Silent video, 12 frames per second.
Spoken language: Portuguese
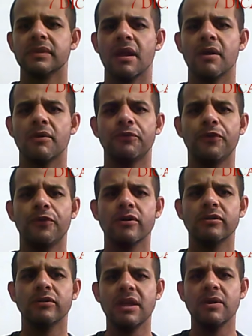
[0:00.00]
foco
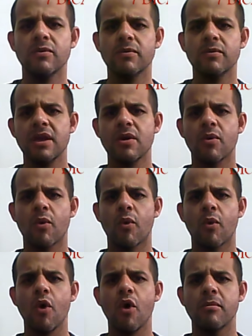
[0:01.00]
nenhum em
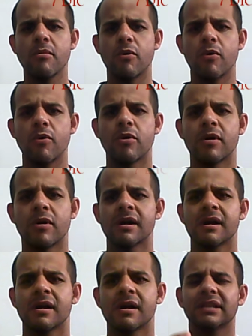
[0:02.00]
como
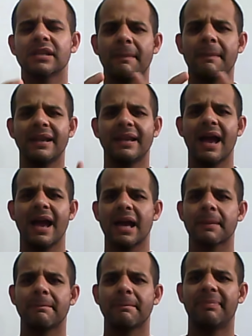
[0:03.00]

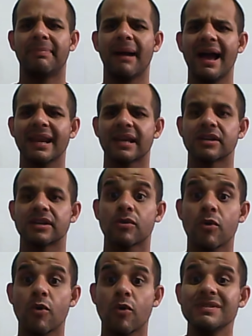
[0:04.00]
trabalhar para
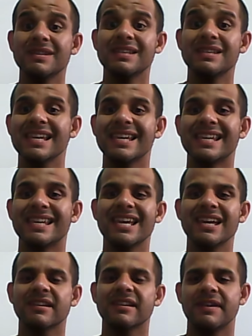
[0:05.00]

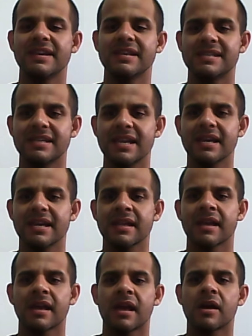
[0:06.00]
conseguir vencer
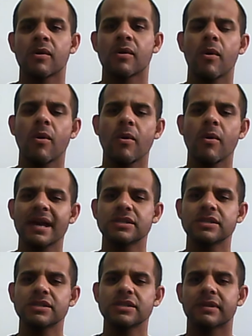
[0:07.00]
qualquer
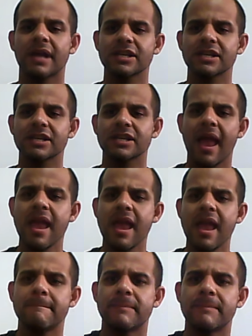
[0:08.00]
dificuldade em
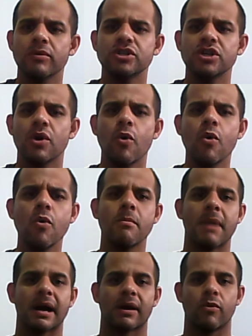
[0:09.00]
prol de
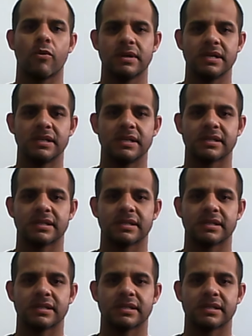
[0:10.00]
uma conquista.